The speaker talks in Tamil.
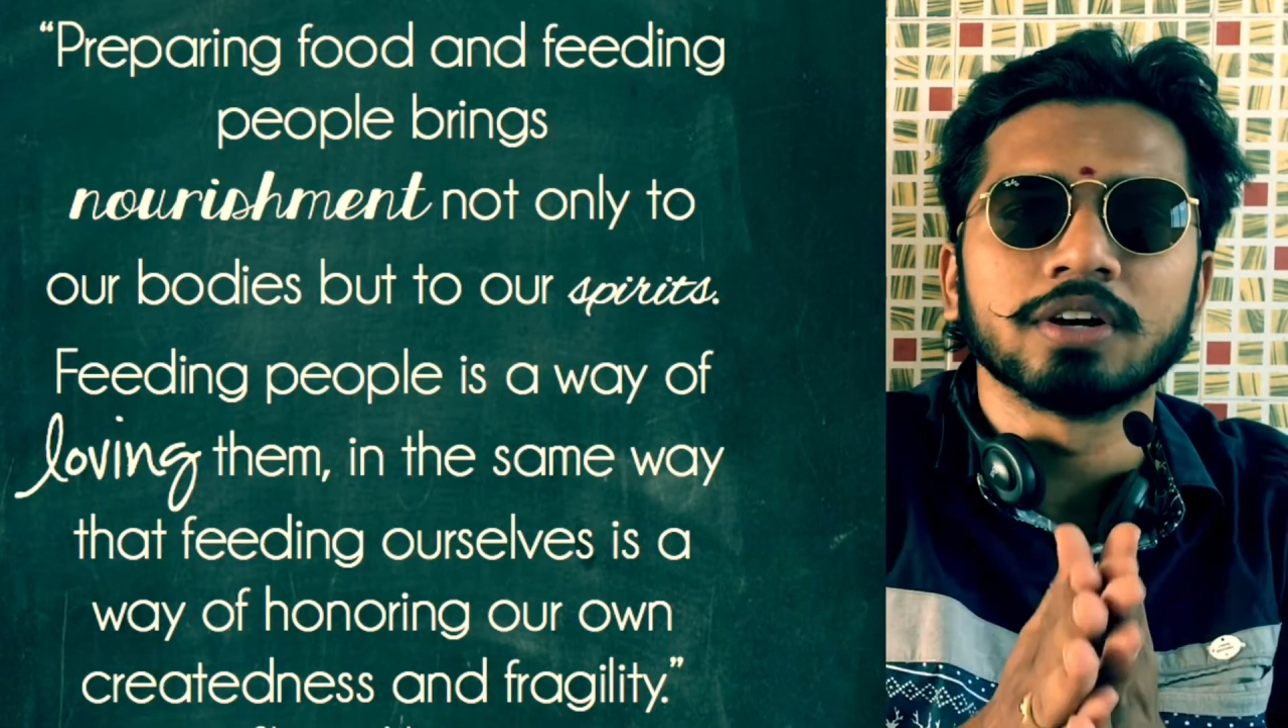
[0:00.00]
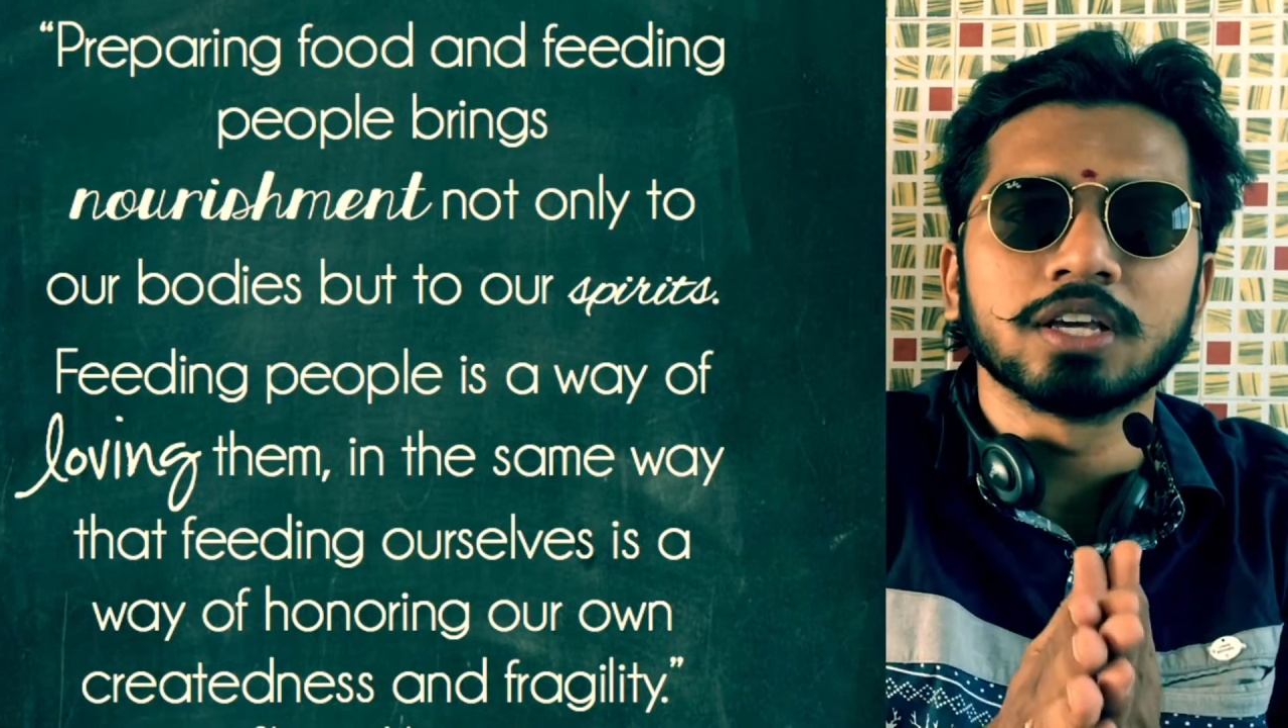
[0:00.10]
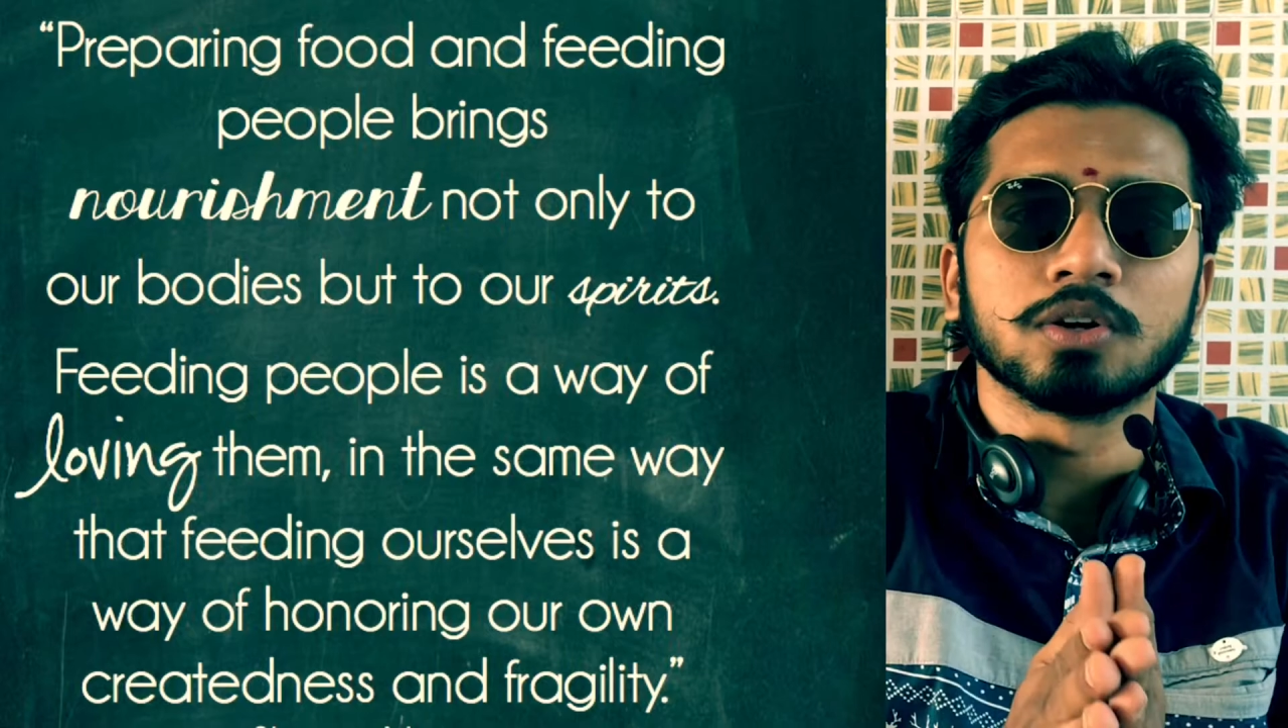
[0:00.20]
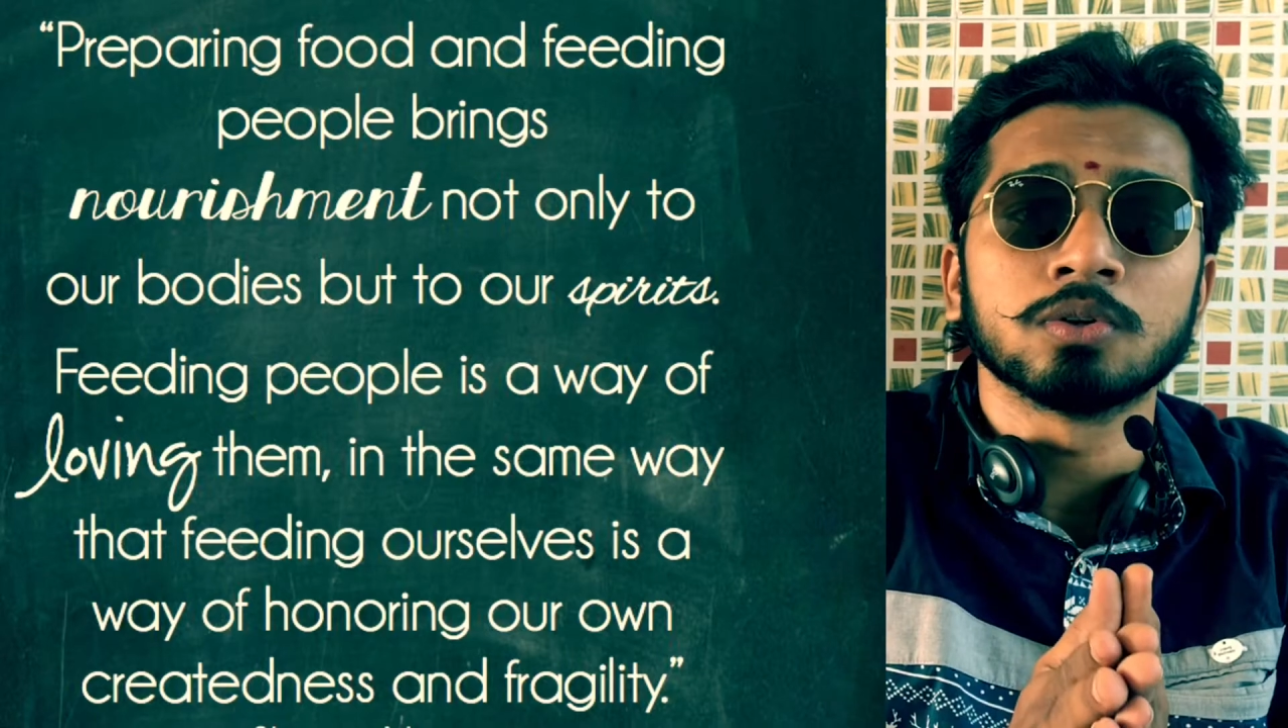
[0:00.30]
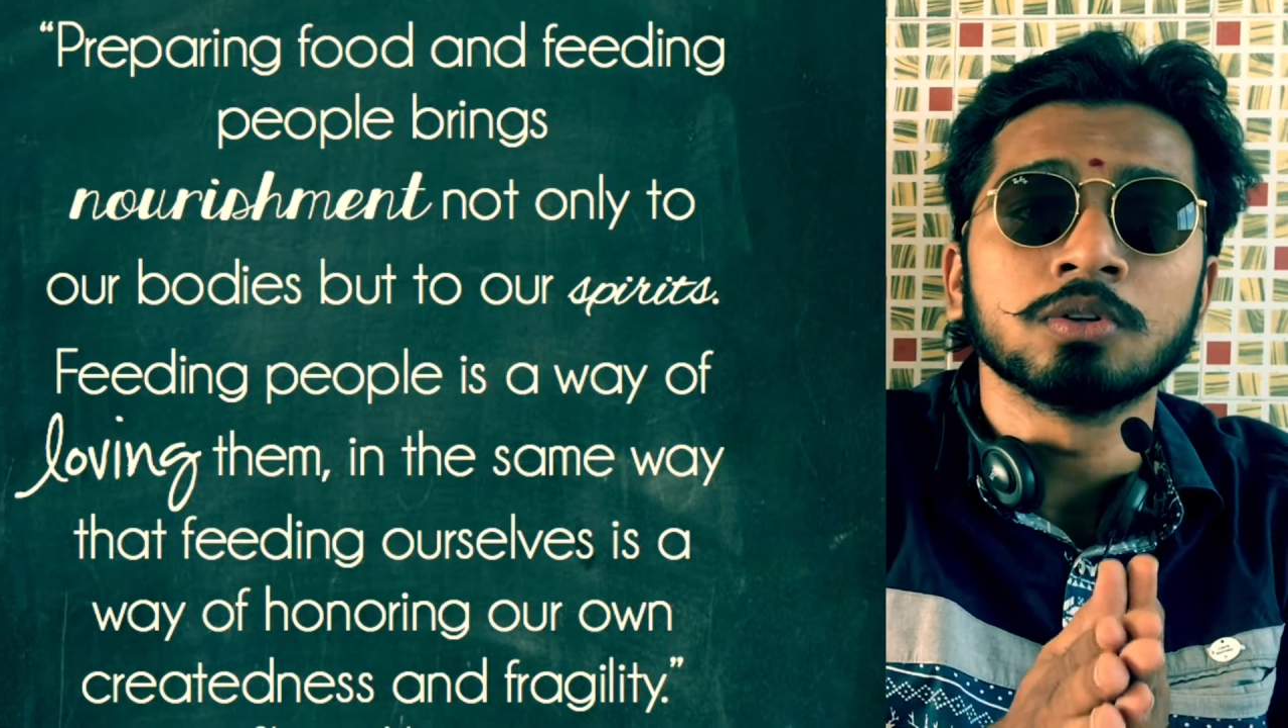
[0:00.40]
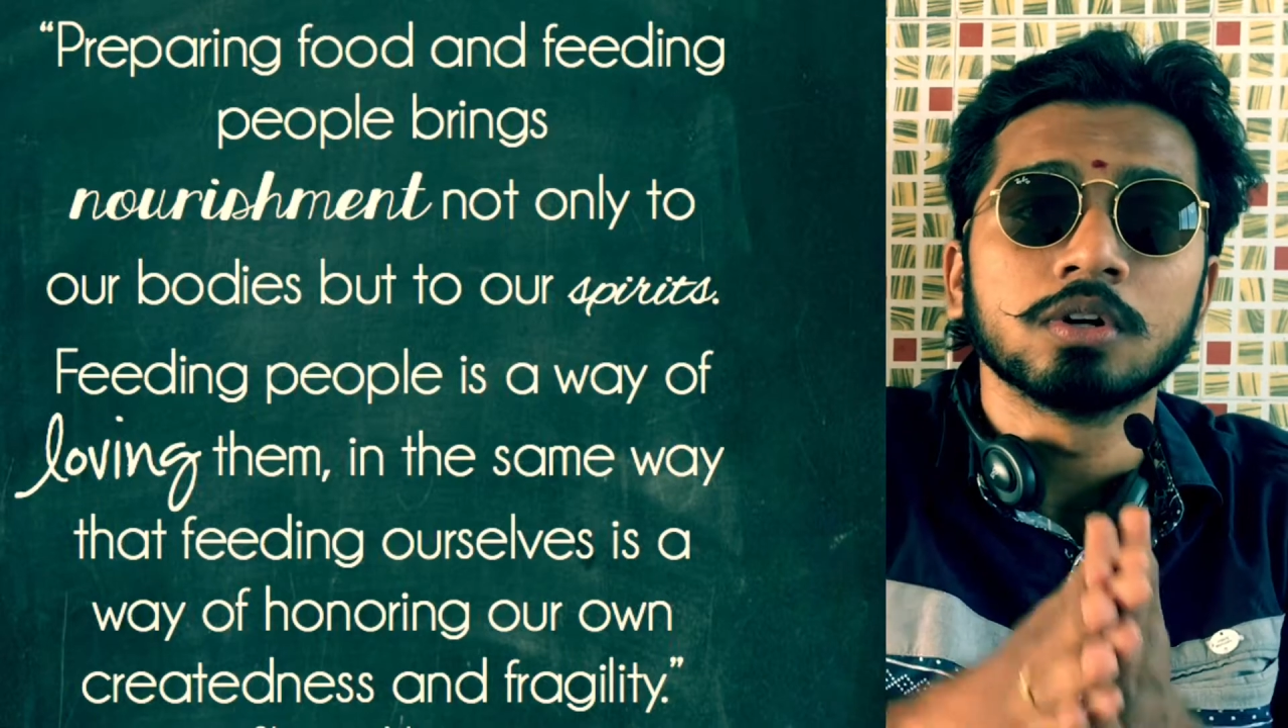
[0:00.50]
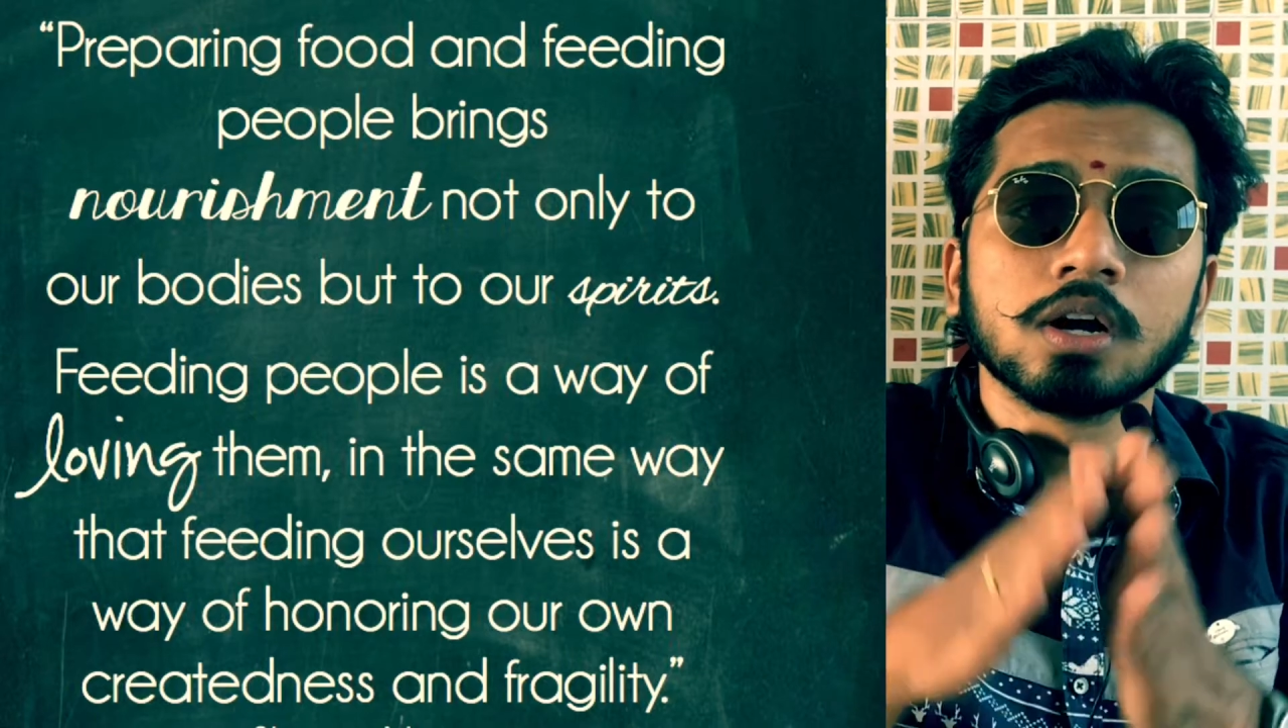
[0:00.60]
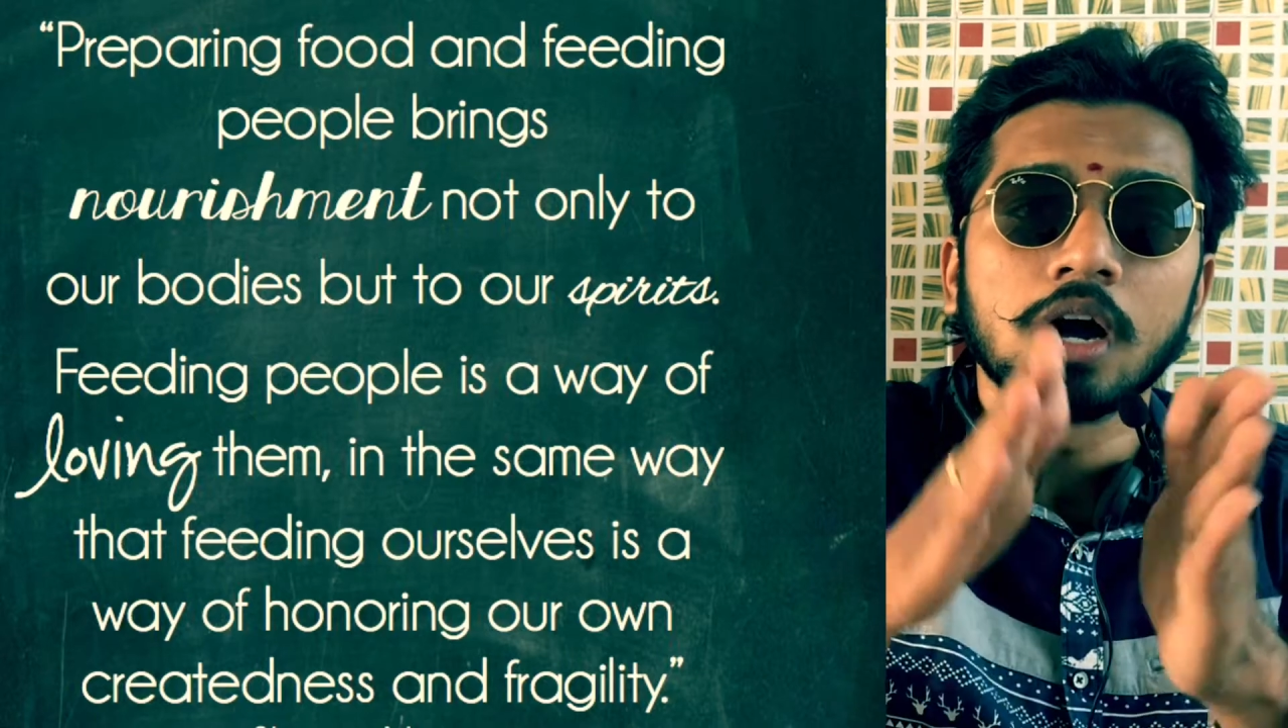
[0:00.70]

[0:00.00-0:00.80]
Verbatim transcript: கவனிக்கணும்